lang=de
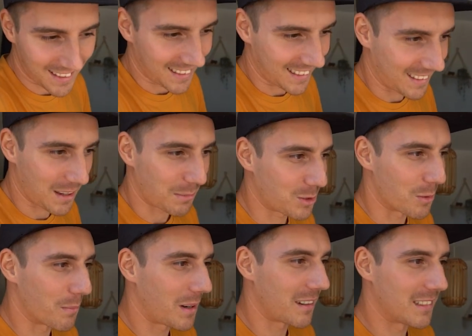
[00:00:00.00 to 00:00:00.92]
ich habe
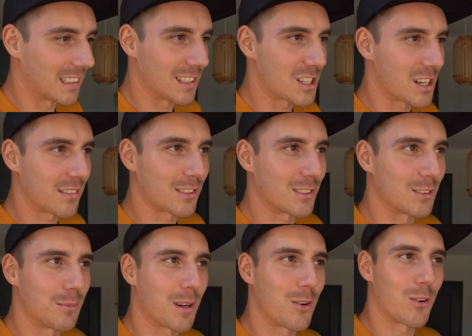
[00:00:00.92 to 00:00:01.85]
schon ein paar Wellen geschafft und so,
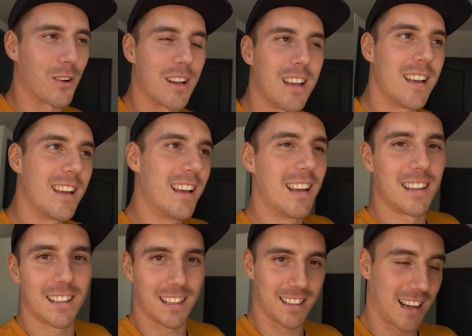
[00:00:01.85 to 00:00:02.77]
mal gucken.
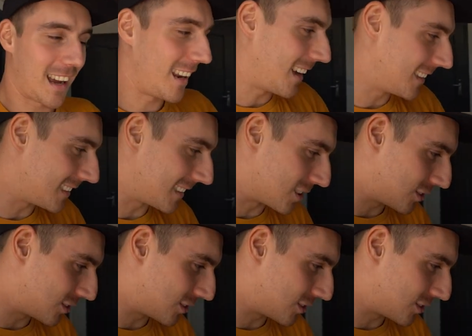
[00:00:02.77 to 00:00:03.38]
Ich hatte keine einzige